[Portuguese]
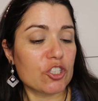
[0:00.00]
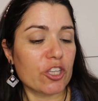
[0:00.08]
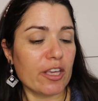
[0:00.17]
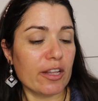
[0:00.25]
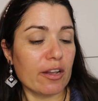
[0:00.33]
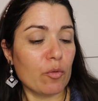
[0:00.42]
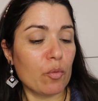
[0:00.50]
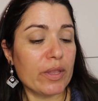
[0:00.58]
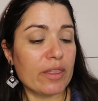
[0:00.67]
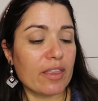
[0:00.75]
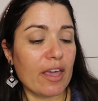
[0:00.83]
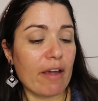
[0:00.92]
que é
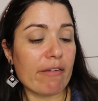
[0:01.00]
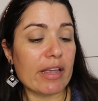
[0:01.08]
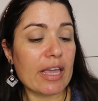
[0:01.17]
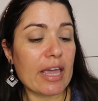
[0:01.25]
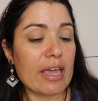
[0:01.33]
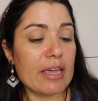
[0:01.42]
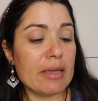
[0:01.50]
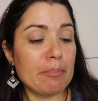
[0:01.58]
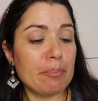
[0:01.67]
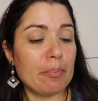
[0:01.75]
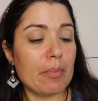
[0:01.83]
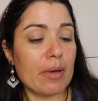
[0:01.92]
With Caring
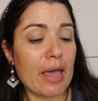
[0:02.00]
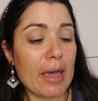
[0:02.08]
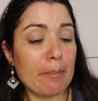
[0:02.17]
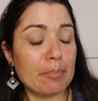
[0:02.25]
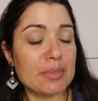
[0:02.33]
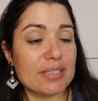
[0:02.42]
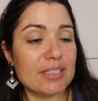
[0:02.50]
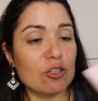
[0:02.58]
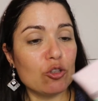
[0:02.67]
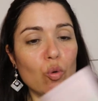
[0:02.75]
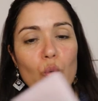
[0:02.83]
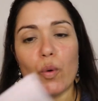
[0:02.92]
Hemp
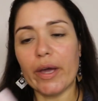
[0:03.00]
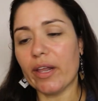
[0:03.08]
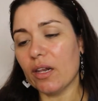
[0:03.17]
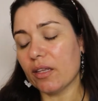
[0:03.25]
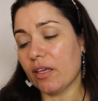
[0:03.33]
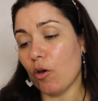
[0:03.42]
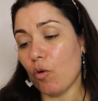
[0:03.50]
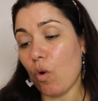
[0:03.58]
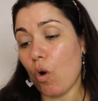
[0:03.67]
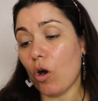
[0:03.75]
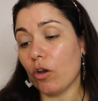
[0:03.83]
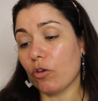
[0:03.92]
Seed Oil, que é
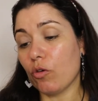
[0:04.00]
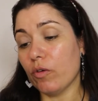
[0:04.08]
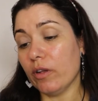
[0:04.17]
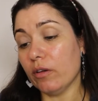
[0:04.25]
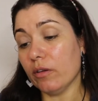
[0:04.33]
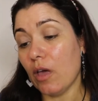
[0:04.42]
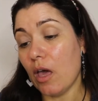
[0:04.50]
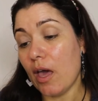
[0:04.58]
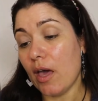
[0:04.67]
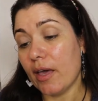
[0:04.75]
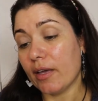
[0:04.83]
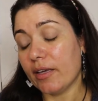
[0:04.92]
um óleo com,
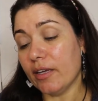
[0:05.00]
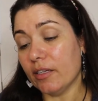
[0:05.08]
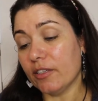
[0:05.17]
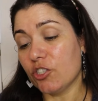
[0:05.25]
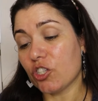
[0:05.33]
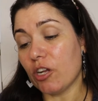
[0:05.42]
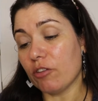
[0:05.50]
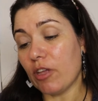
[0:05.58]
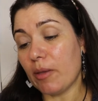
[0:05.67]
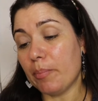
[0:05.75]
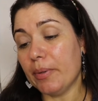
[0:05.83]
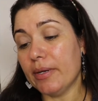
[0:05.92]
que ele diz que não
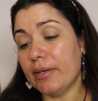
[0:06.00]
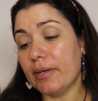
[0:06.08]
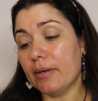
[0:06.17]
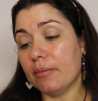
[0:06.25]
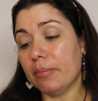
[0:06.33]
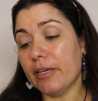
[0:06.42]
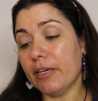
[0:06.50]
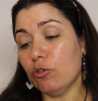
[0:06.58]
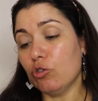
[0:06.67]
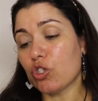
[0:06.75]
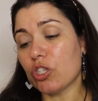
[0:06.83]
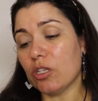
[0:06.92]
tem
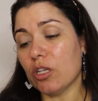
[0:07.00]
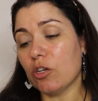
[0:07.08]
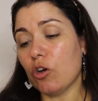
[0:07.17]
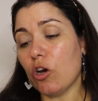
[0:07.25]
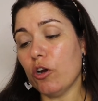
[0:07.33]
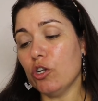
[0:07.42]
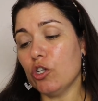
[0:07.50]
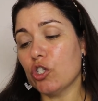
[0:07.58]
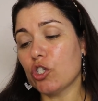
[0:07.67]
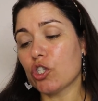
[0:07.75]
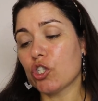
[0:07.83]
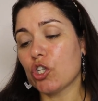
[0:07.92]
parabenos,
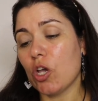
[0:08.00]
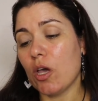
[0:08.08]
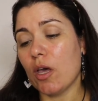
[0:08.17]
silicones,